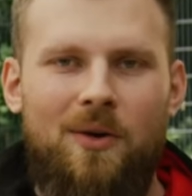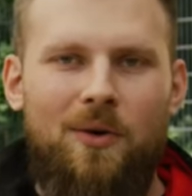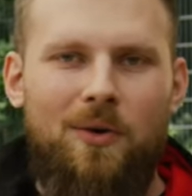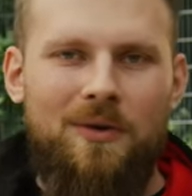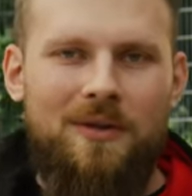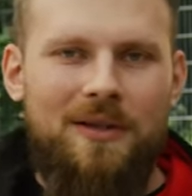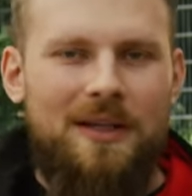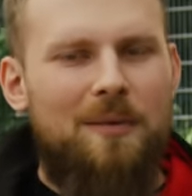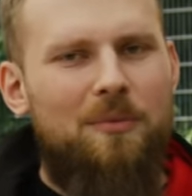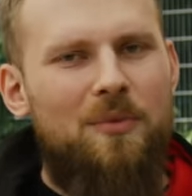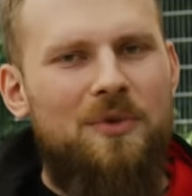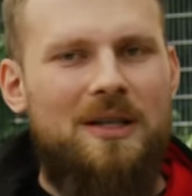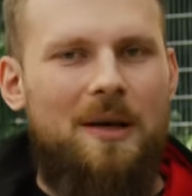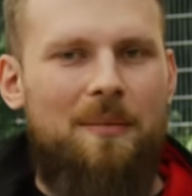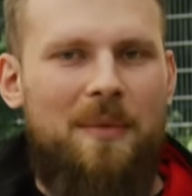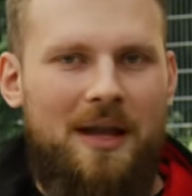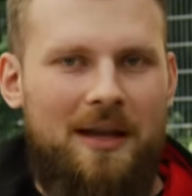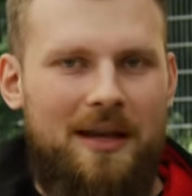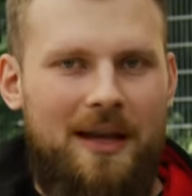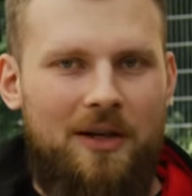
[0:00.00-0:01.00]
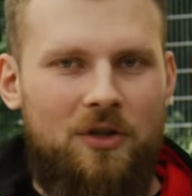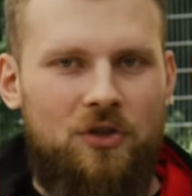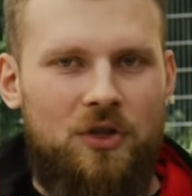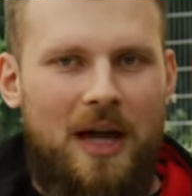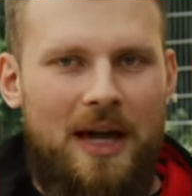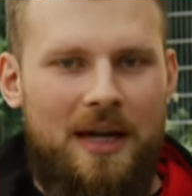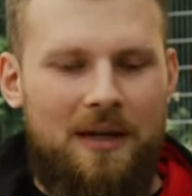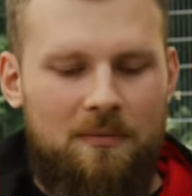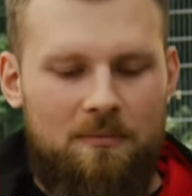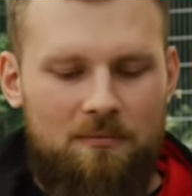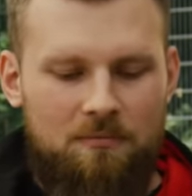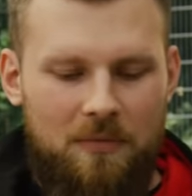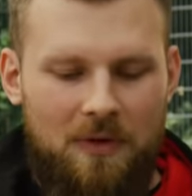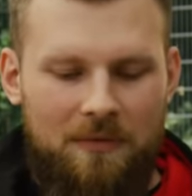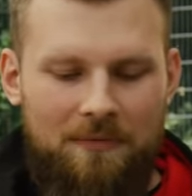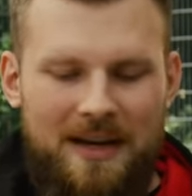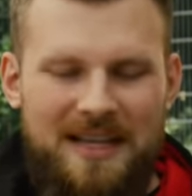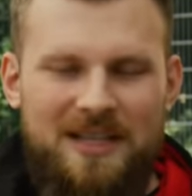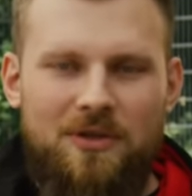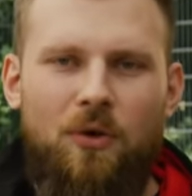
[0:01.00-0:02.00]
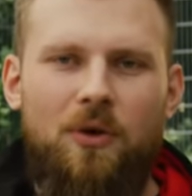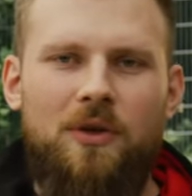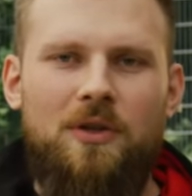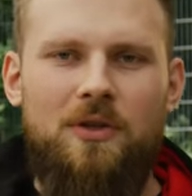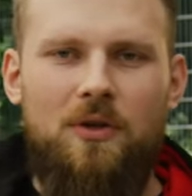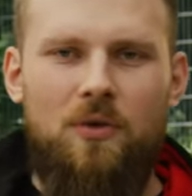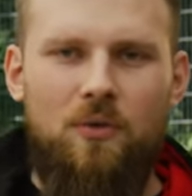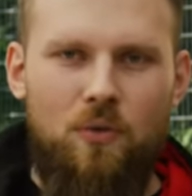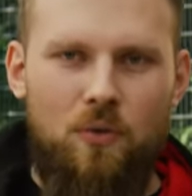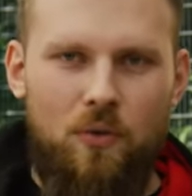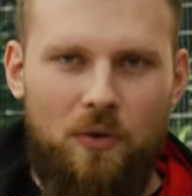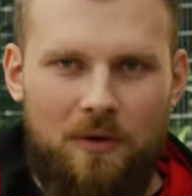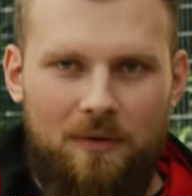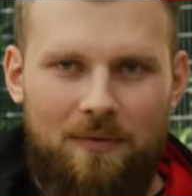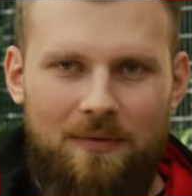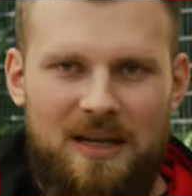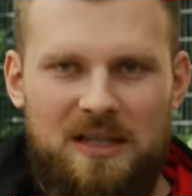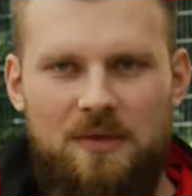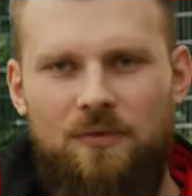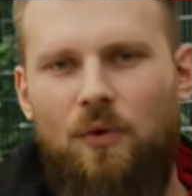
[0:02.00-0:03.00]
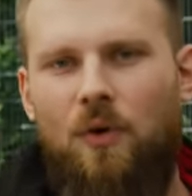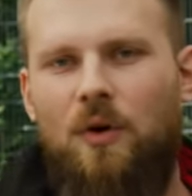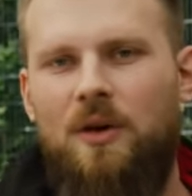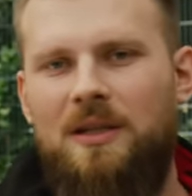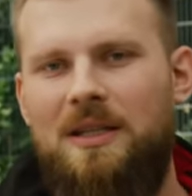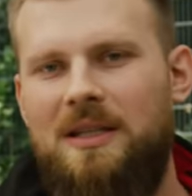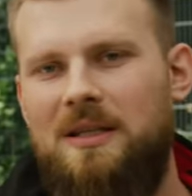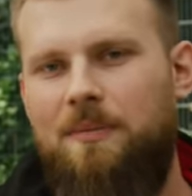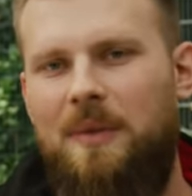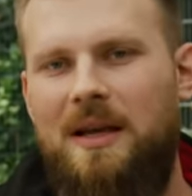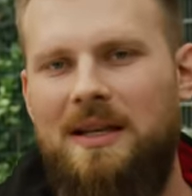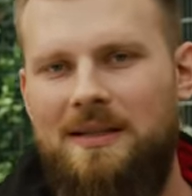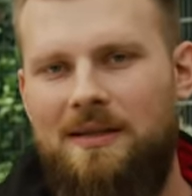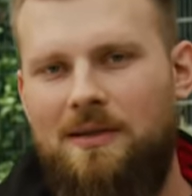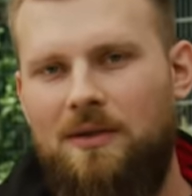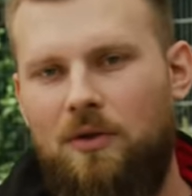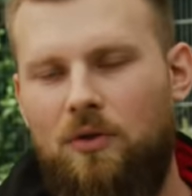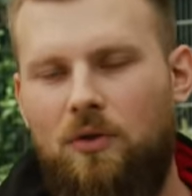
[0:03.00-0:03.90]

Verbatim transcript: Und ihr müsst am Ende entscheiden, was euch genügt, was für euch das beste